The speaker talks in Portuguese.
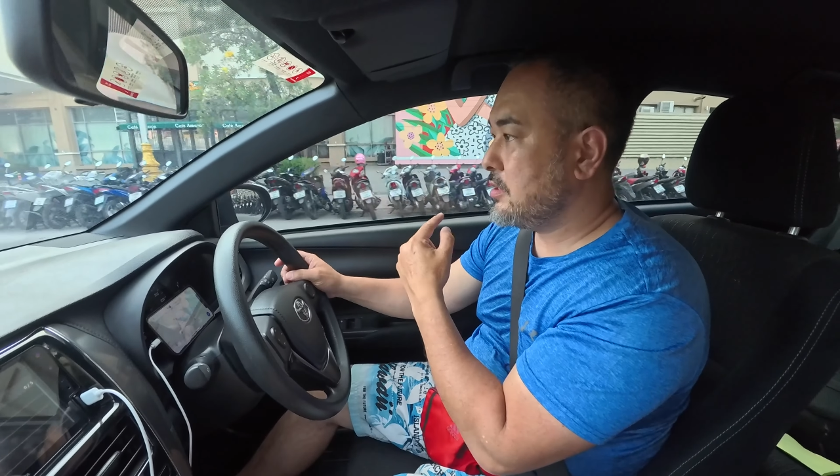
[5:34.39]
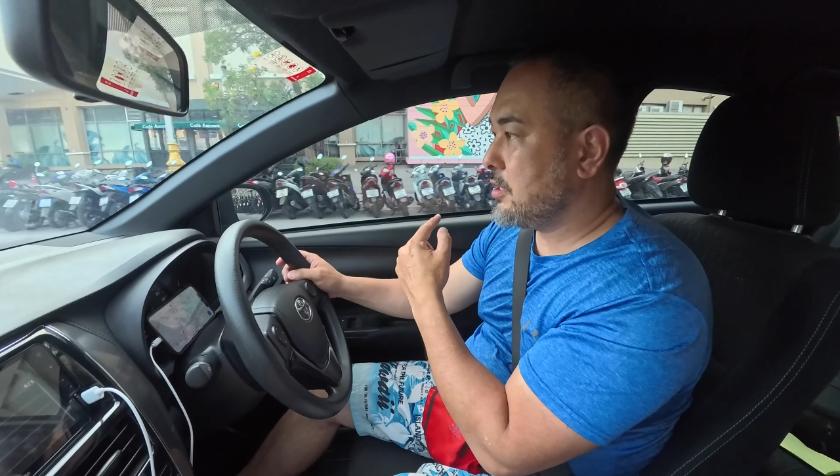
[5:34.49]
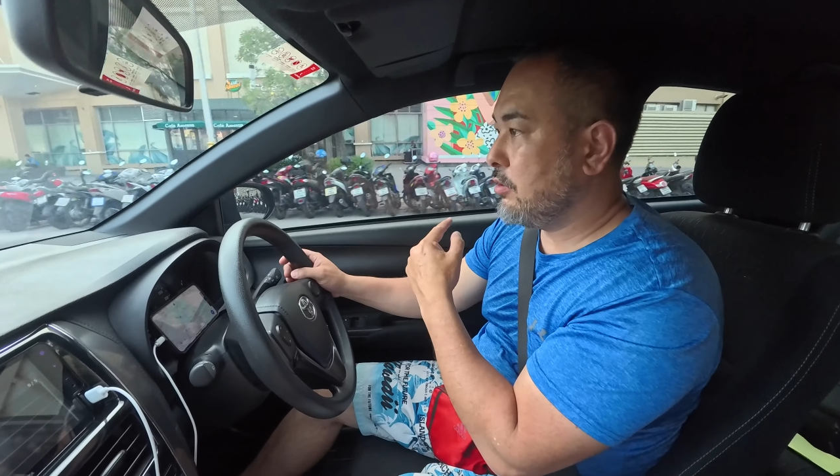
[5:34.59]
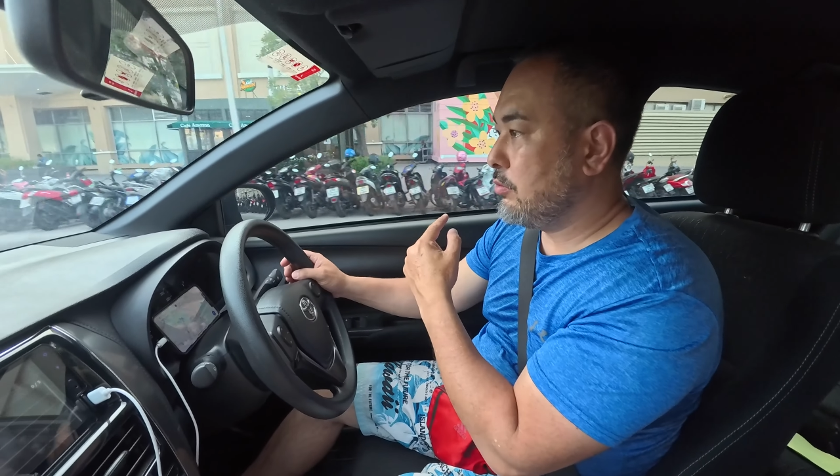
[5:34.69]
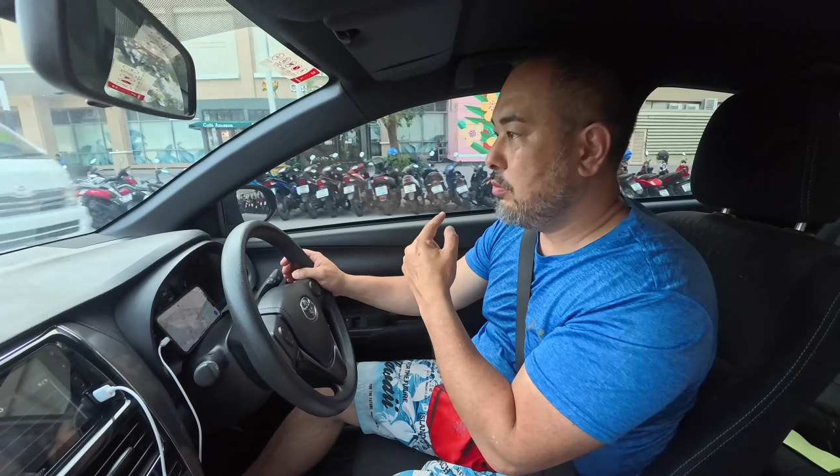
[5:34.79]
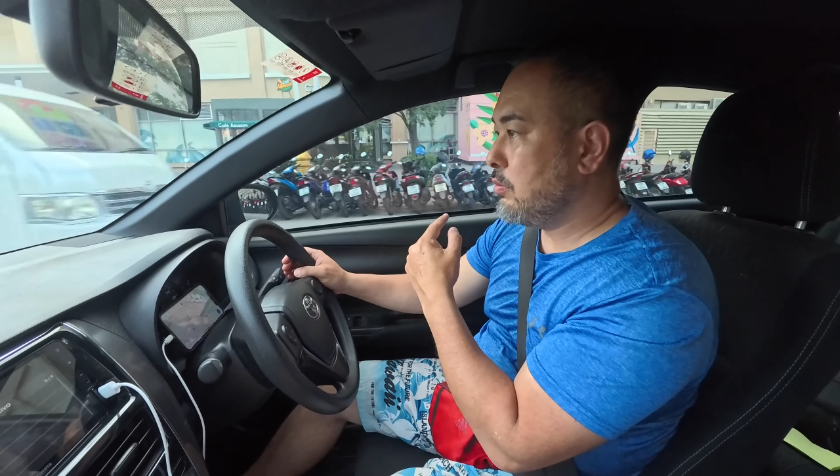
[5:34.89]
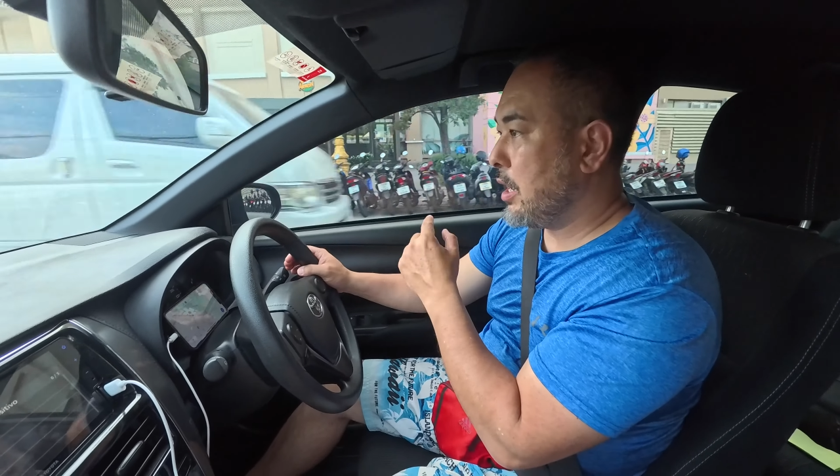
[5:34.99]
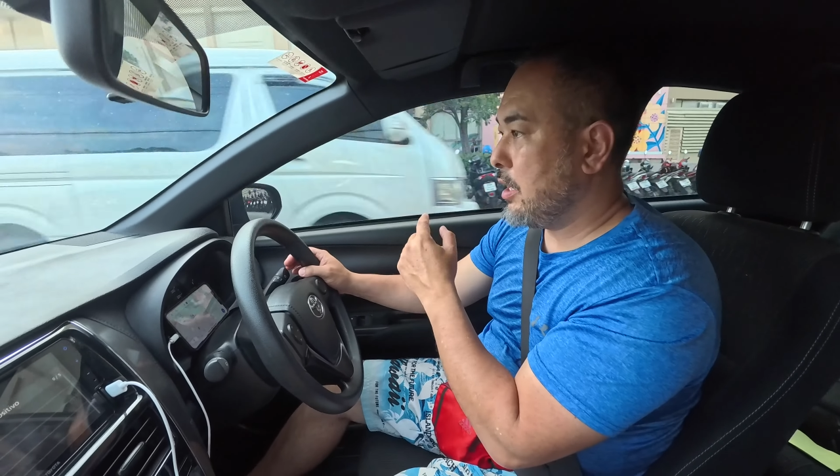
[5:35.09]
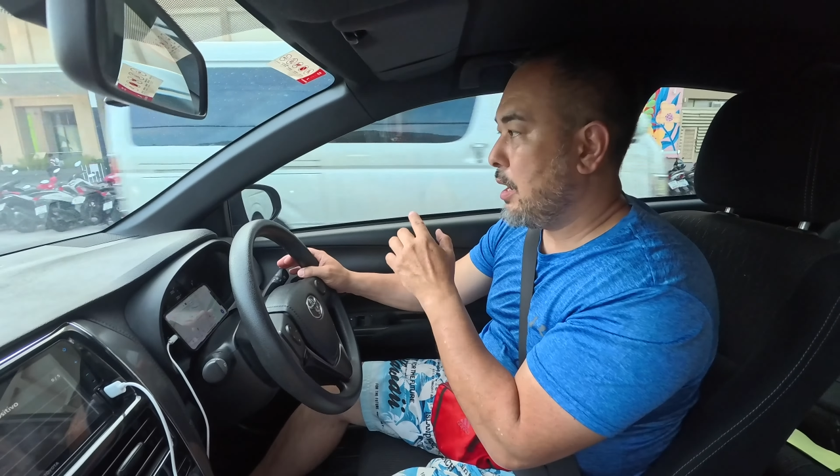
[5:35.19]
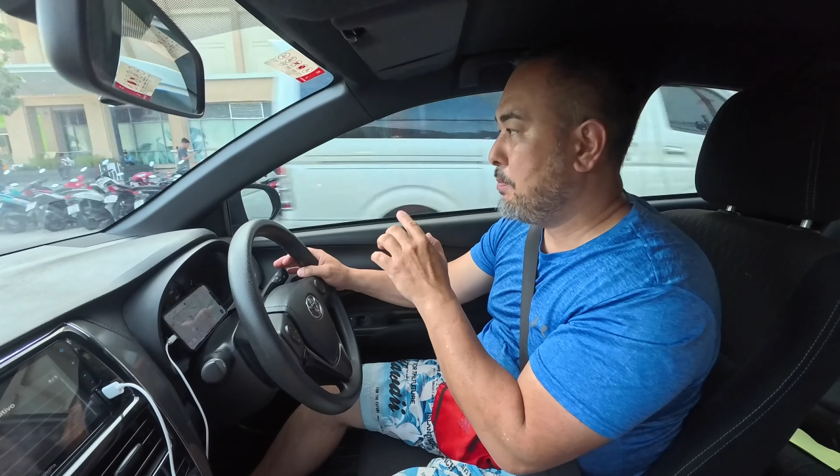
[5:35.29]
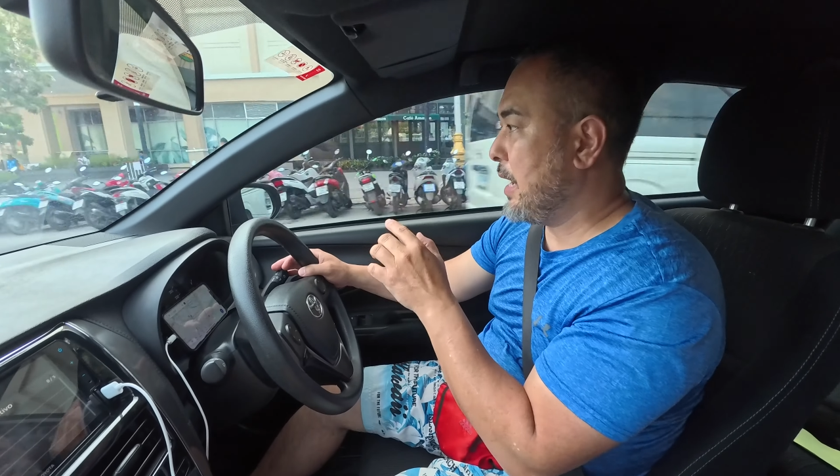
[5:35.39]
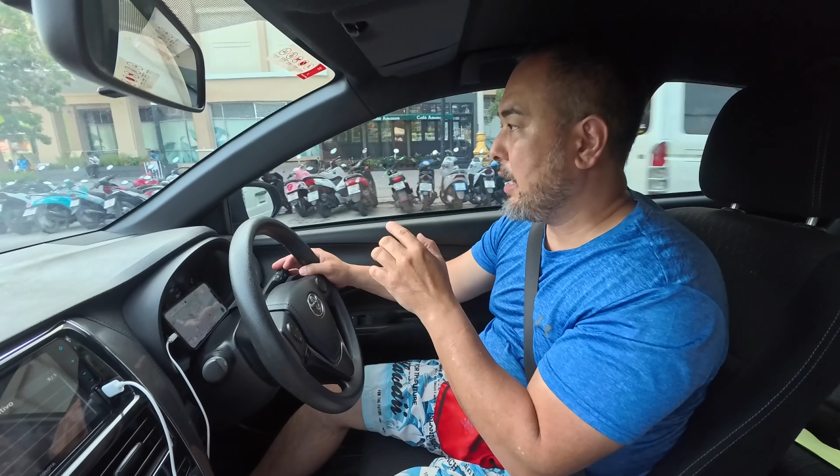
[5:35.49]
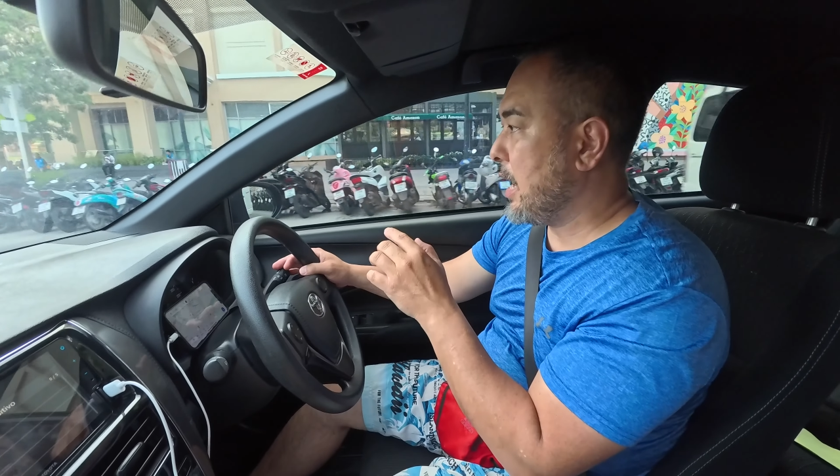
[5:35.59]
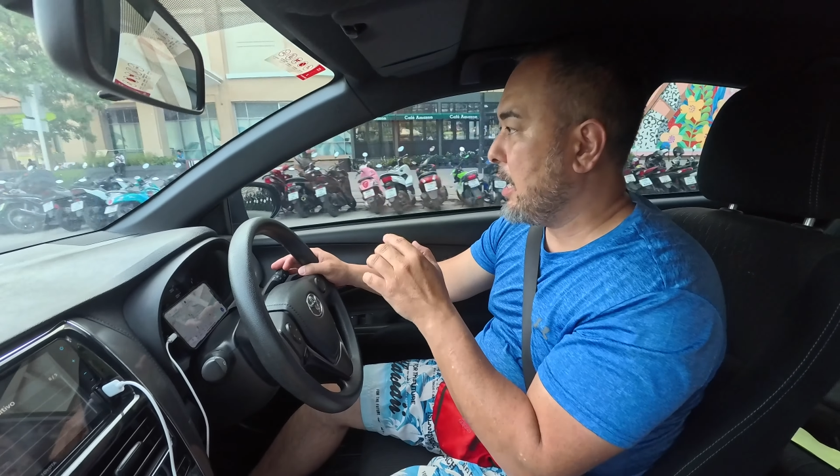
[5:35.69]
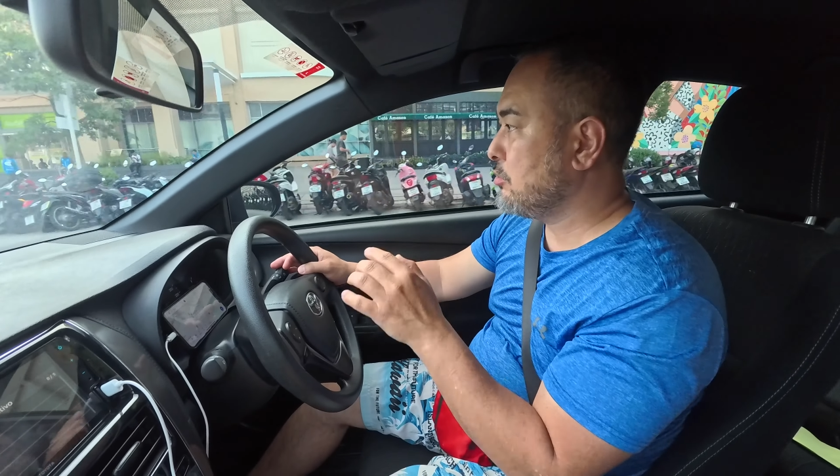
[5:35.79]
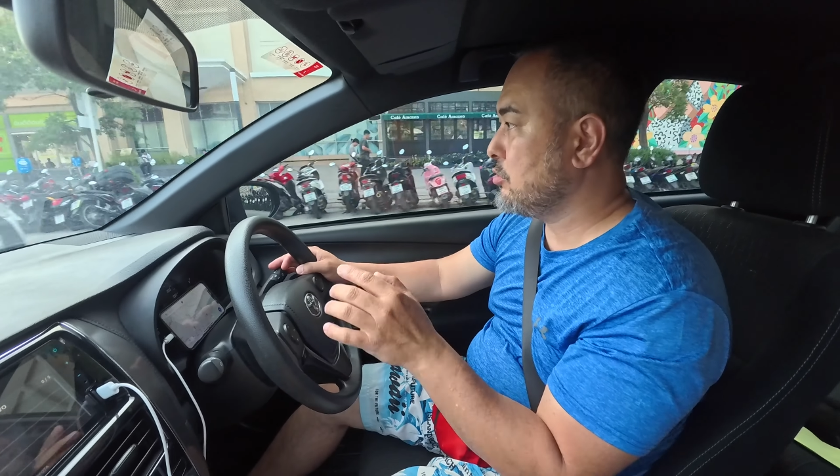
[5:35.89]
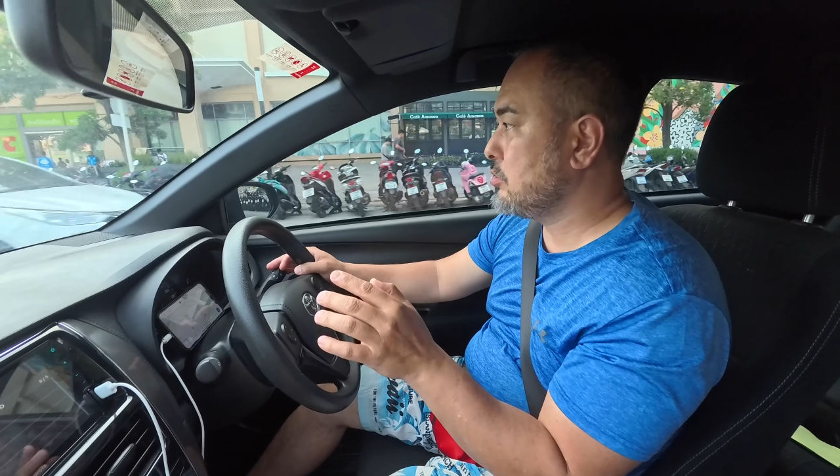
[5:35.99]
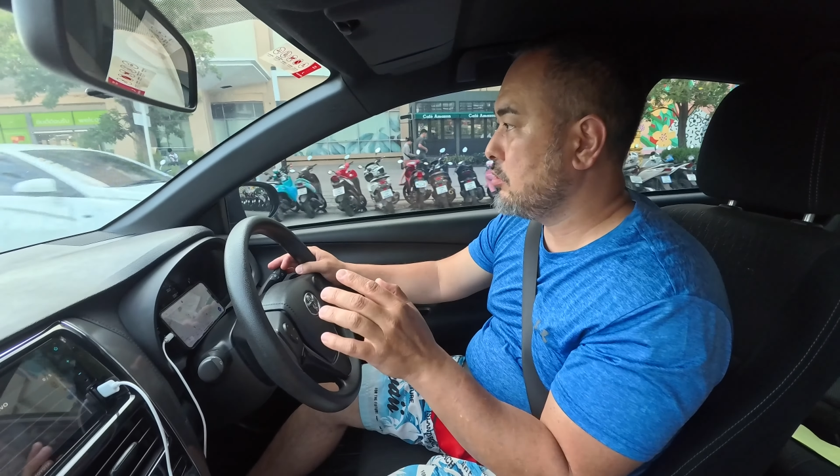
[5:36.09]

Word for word: estão apagados,